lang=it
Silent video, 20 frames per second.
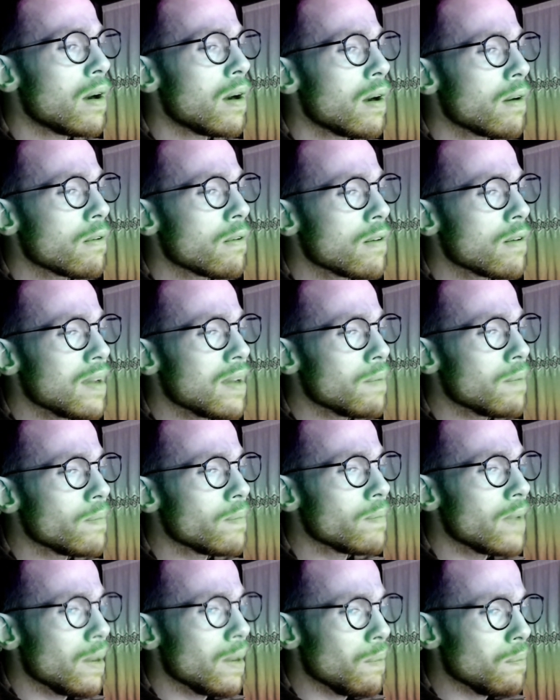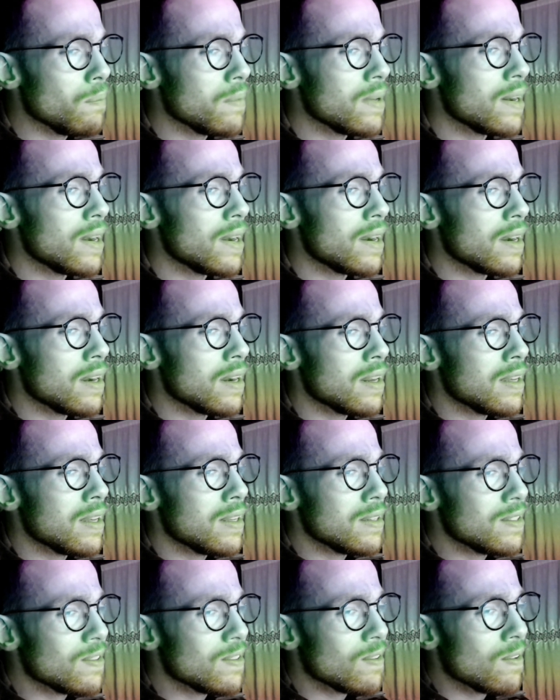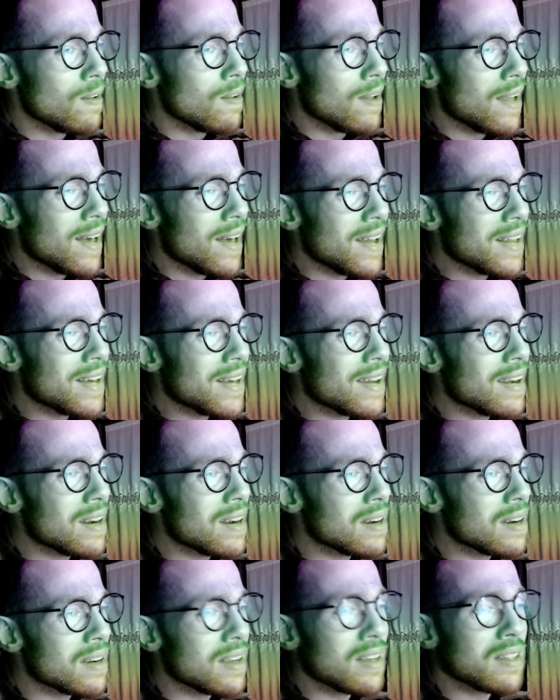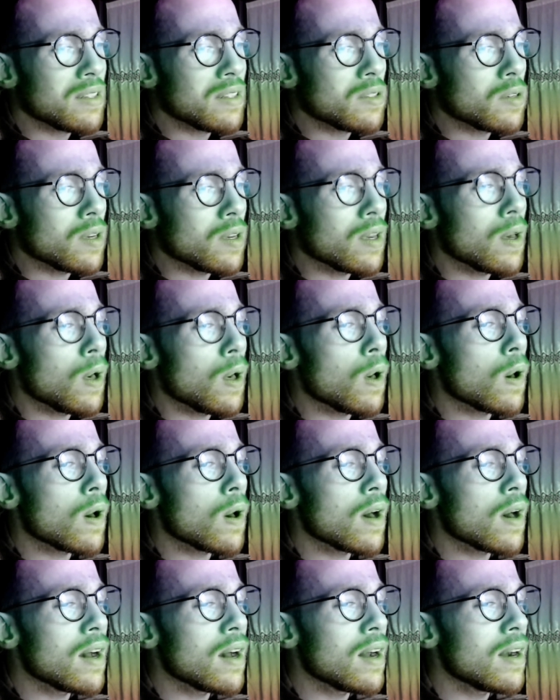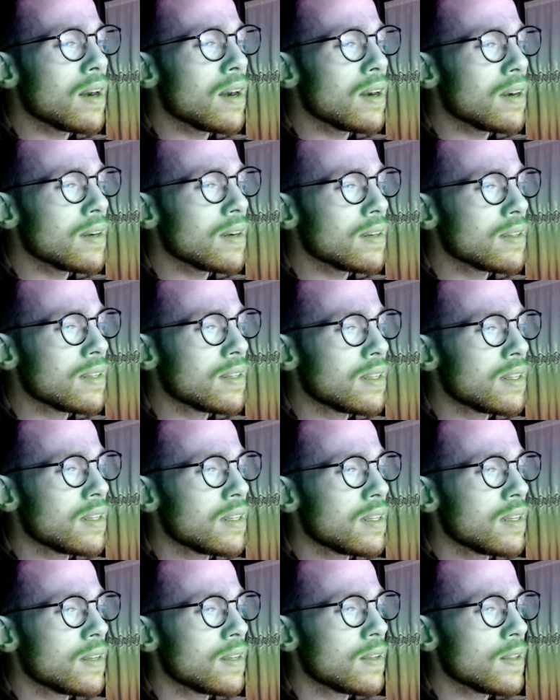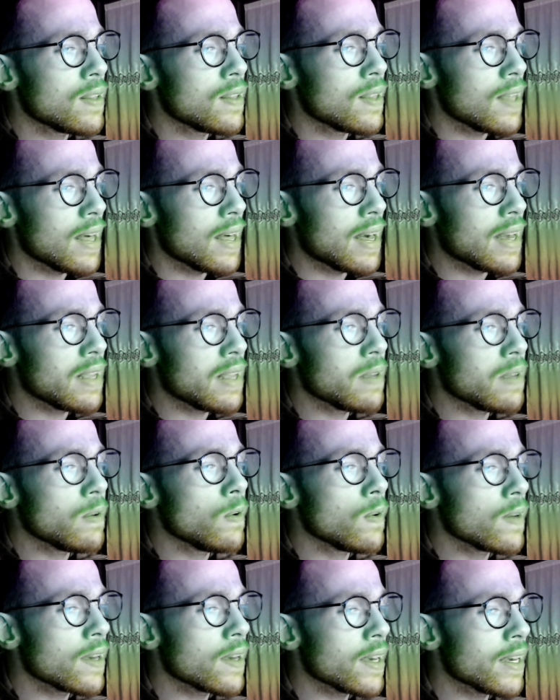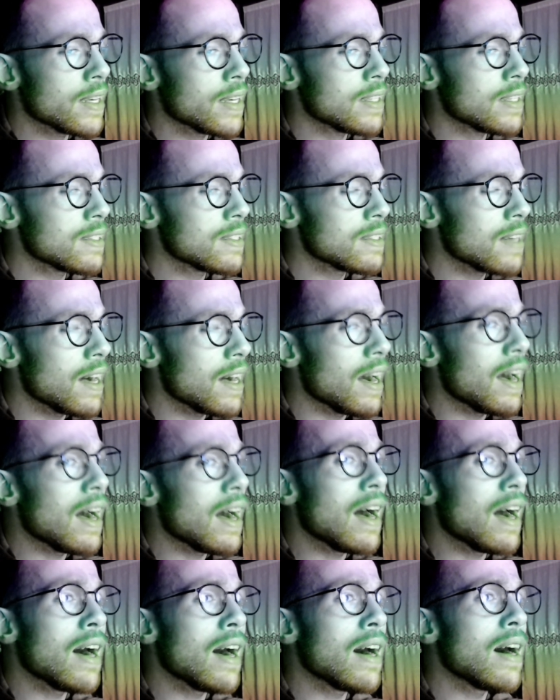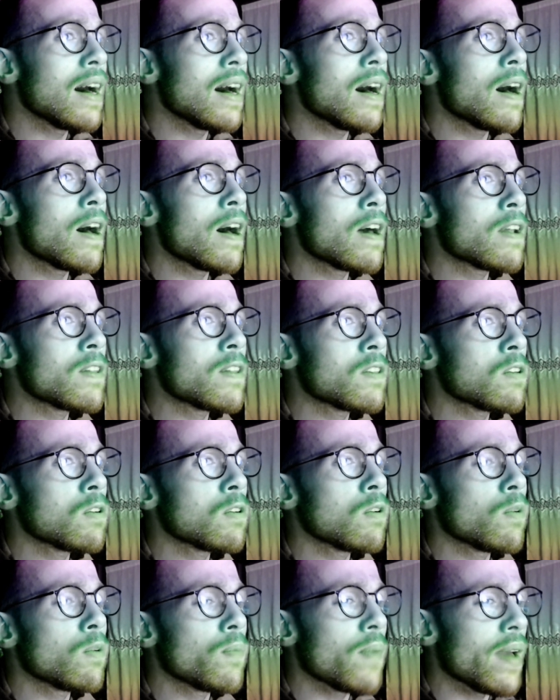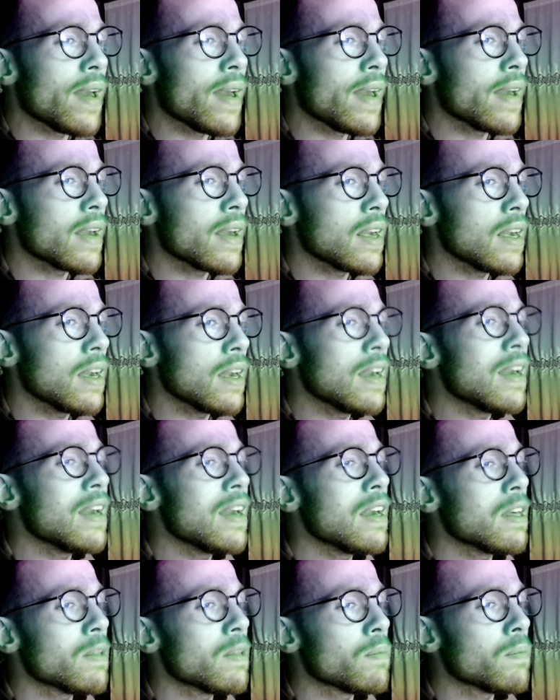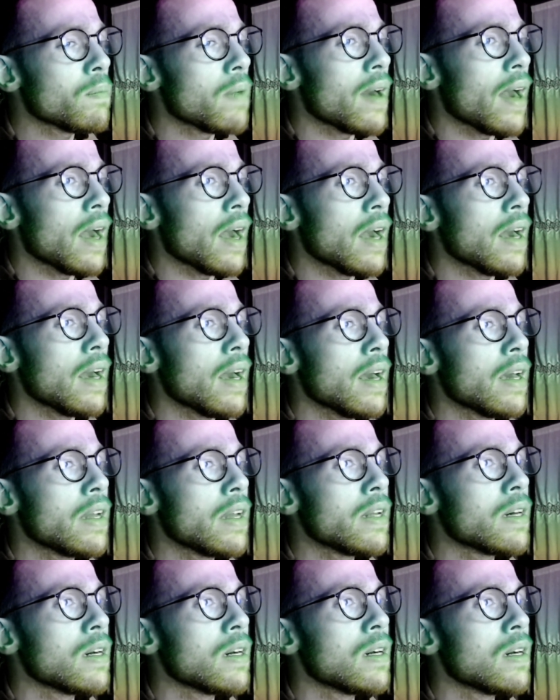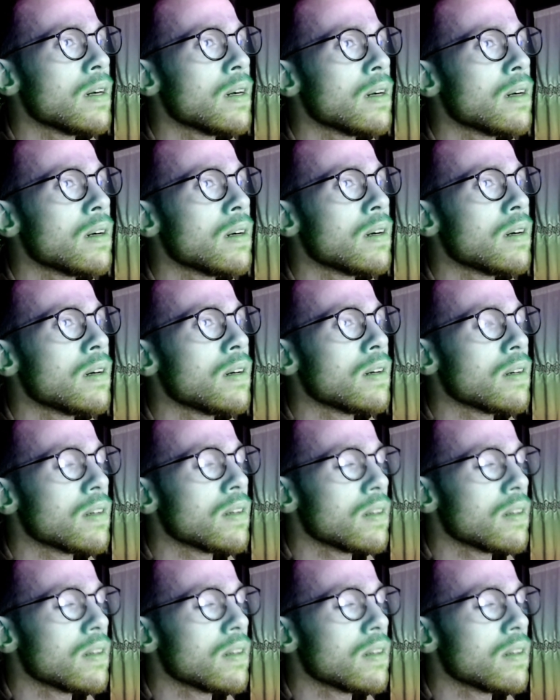Remember to let her into your heart. Then you can start to make it better.